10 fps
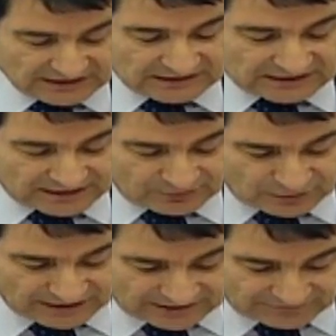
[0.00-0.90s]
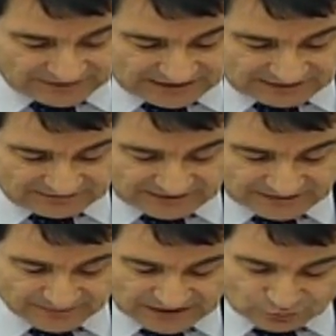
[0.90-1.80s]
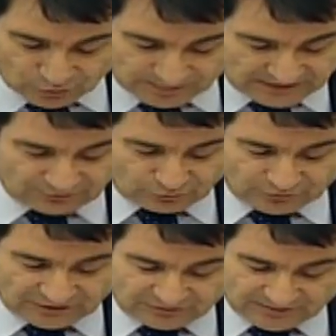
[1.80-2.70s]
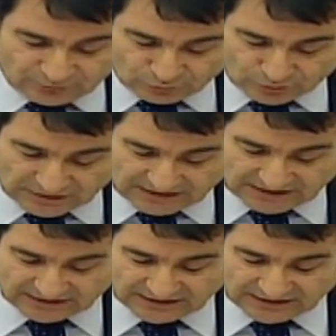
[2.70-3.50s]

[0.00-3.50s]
Kanun teklifinde ise toplu iş sözleşmesi uygulanan